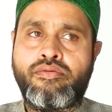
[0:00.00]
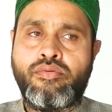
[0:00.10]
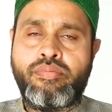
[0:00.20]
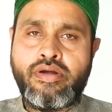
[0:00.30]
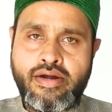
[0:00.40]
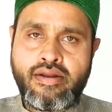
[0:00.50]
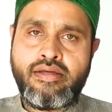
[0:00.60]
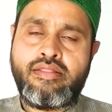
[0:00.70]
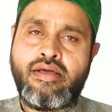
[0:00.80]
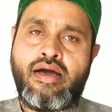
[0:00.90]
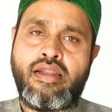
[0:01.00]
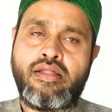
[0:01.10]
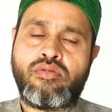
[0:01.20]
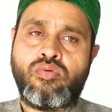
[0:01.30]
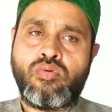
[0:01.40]
जो बिगड़ रहे थे
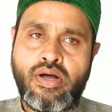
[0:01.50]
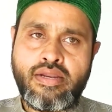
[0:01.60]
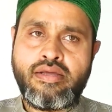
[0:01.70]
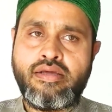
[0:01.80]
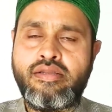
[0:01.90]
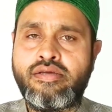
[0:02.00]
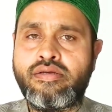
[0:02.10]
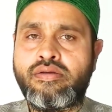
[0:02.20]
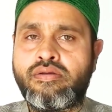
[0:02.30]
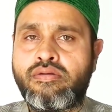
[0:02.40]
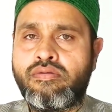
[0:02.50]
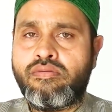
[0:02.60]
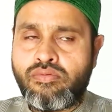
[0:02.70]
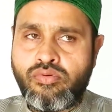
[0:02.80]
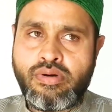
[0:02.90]
हालात को रुकाने के लिए
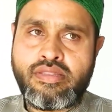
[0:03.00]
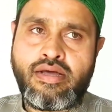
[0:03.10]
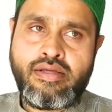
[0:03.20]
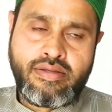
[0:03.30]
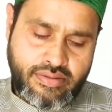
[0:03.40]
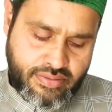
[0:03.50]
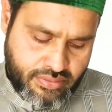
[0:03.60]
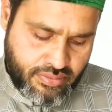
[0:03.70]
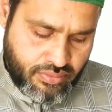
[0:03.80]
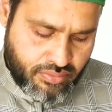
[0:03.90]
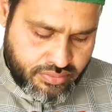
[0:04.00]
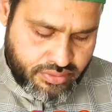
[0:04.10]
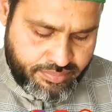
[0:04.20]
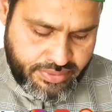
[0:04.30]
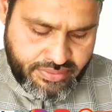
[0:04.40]
उनको बताए और
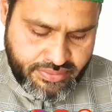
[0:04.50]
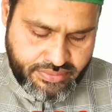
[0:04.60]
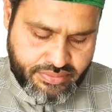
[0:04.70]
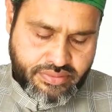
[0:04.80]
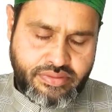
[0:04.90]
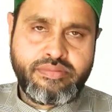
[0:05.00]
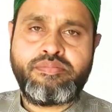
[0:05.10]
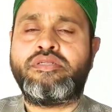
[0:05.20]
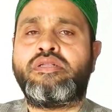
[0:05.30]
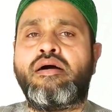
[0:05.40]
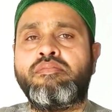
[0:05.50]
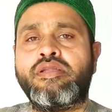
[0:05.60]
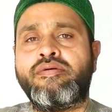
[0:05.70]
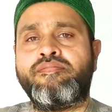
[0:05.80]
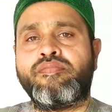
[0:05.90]
जब भी सी साहब
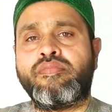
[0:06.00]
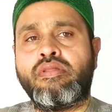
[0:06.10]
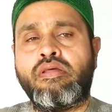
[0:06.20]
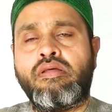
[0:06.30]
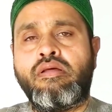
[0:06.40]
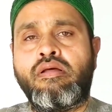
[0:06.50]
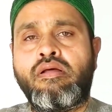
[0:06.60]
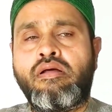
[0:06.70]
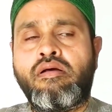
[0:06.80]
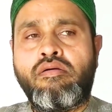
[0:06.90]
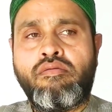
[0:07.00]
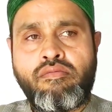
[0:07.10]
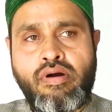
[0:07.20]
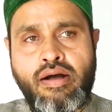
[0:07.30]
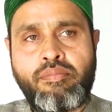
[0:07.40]
ने
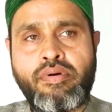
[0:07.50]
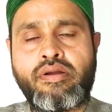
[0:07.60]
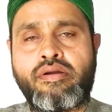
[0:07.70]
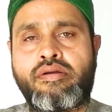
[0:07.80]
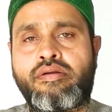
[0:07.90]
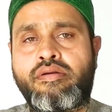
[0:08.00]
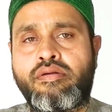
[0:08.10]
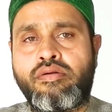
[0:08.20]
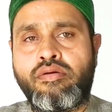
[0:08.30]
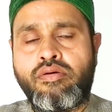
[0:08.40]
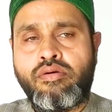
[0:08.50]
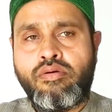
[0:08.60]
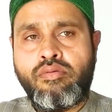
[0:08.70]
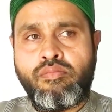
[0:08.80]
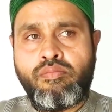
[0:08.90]
वहाँ पर
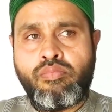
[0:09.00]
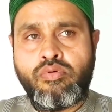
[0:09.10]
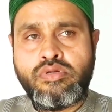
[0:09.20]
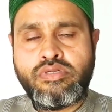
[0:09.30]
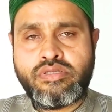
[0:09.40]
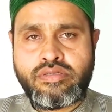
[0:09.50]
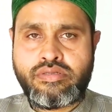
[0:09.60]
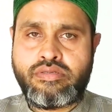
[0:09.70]
पुलिस